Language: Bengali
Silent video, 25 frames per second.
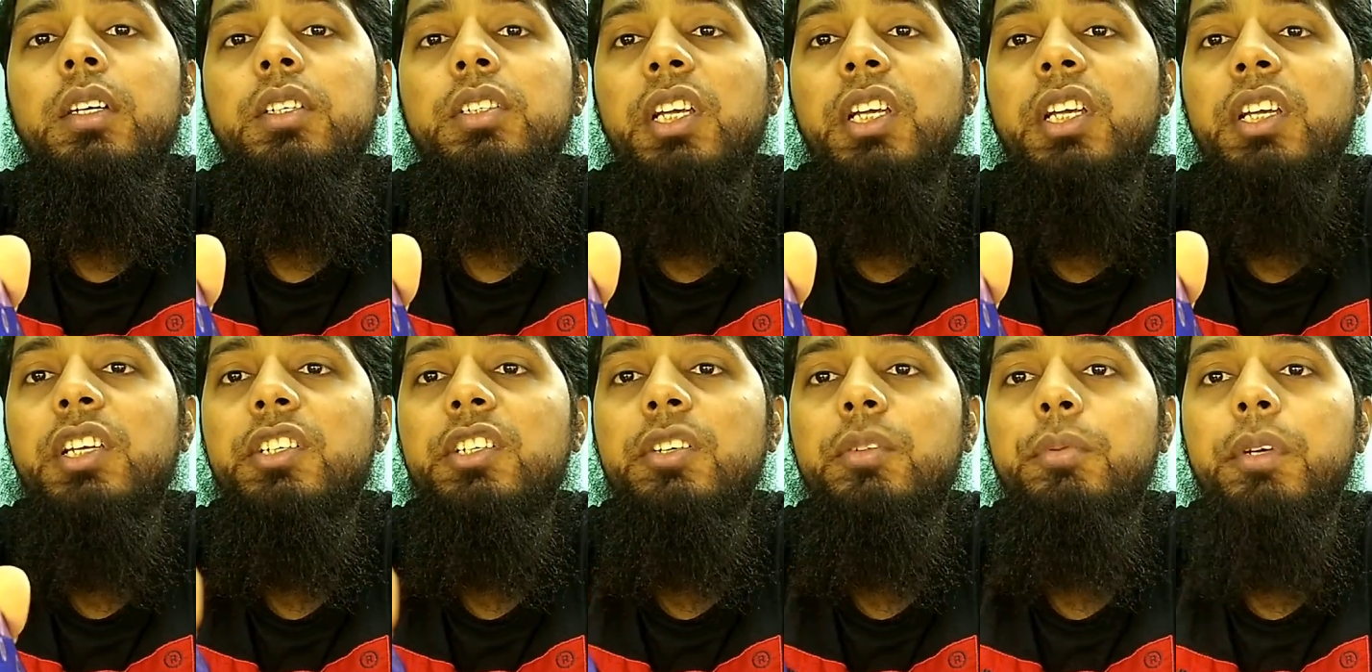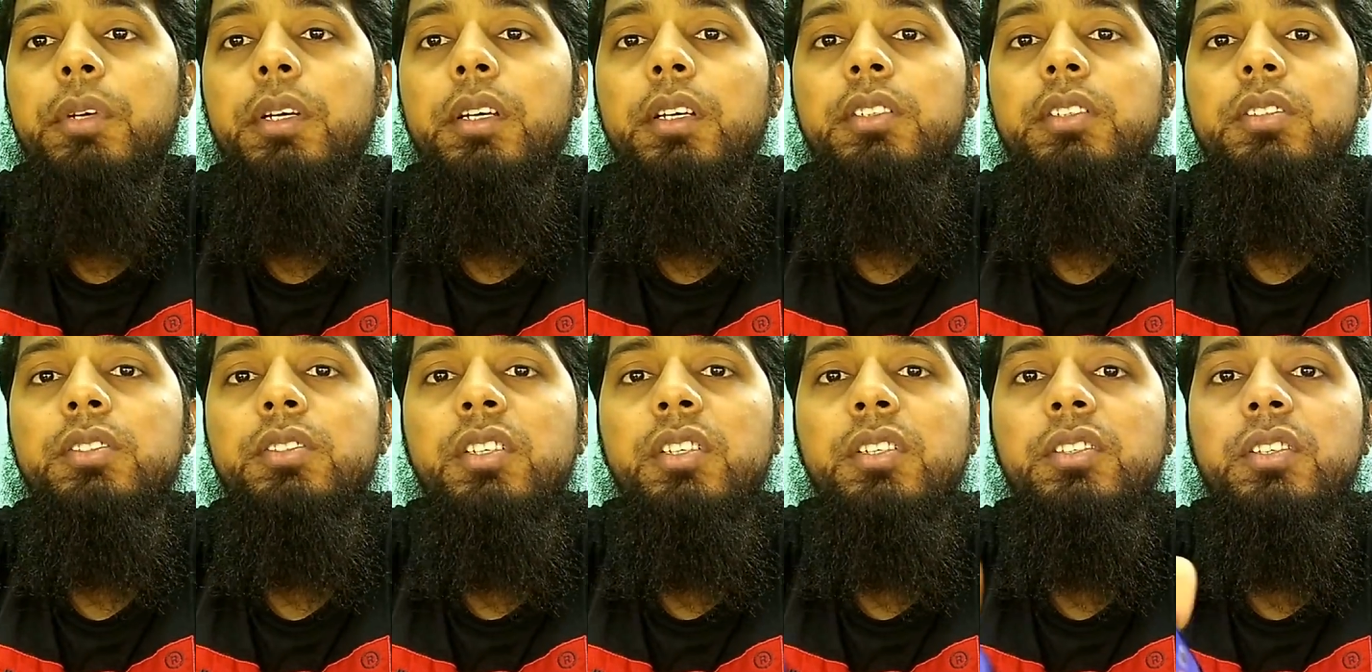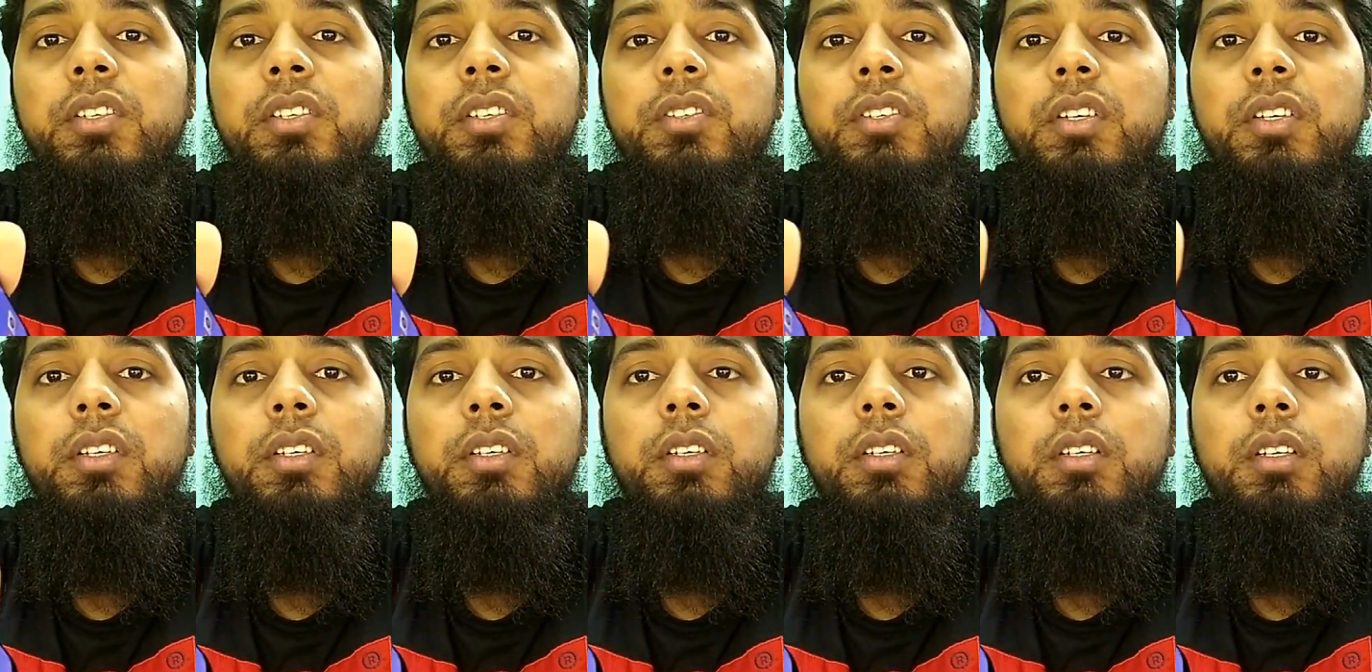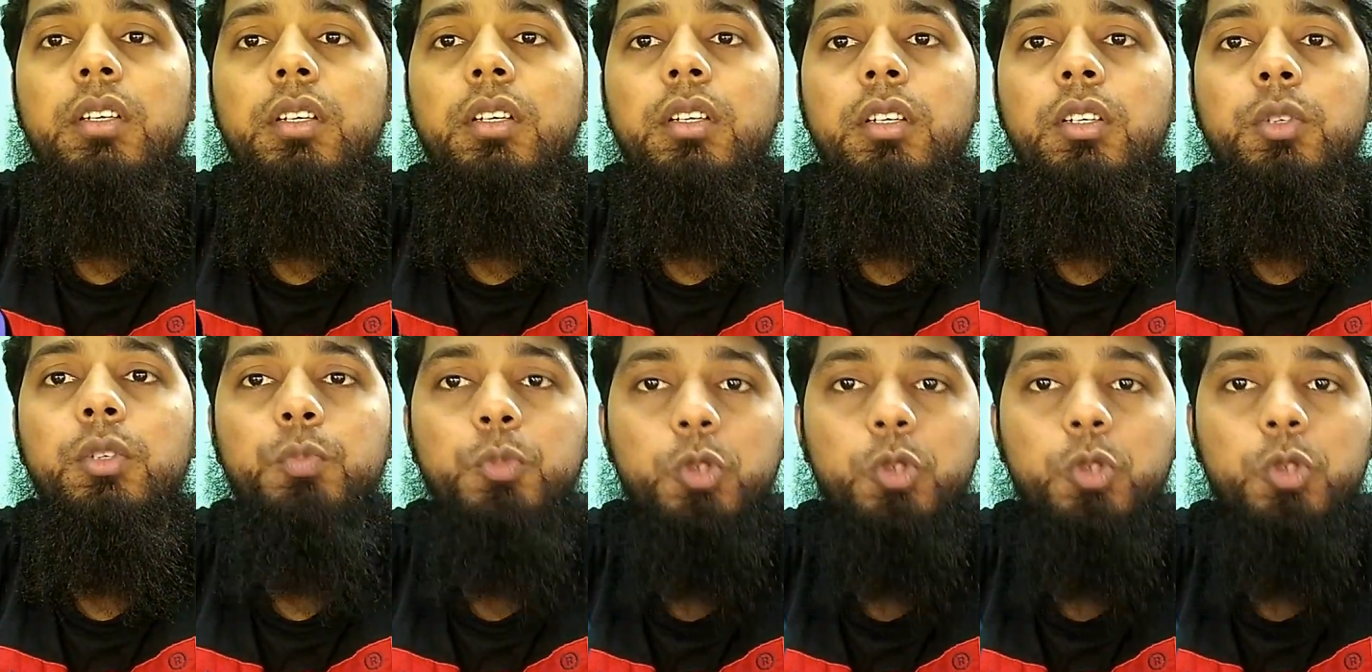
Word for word: সেই হিসেবে সিক্স সিক্সটি খুব